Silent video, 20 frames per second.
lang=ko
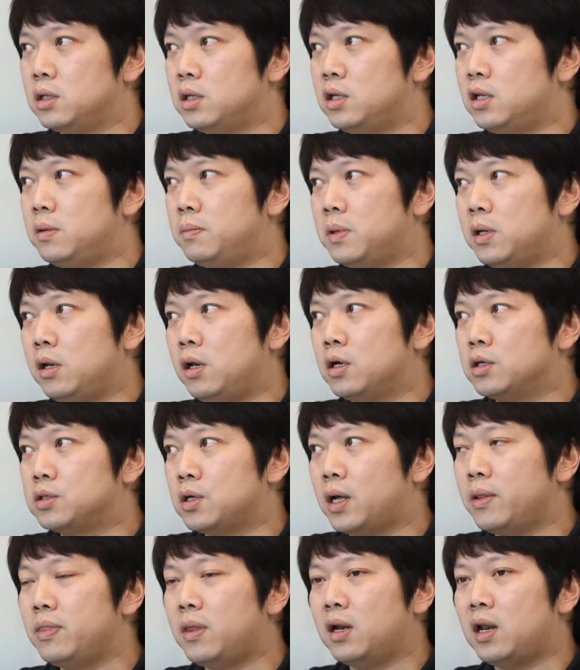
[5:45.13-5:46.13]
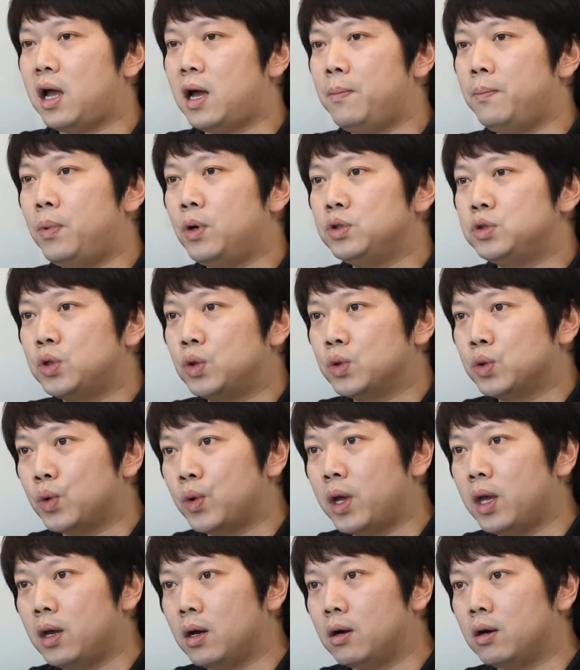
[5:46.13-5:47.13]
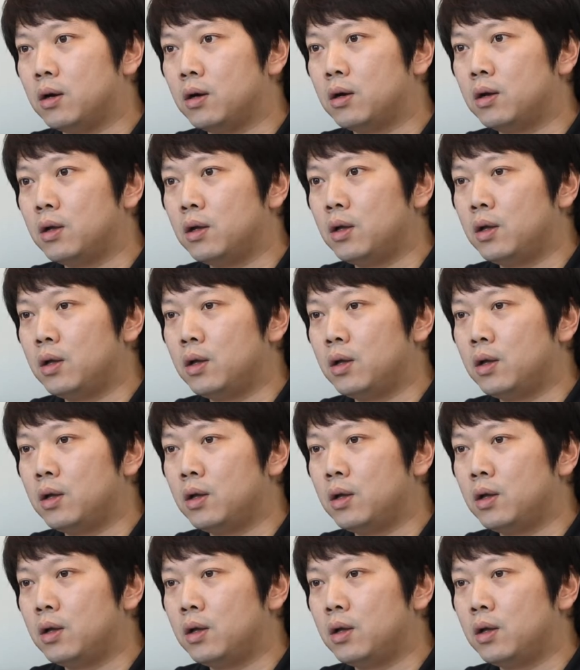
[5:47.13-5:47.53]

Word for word: 일이 밀려서 한 달에 한 번 정도 해요.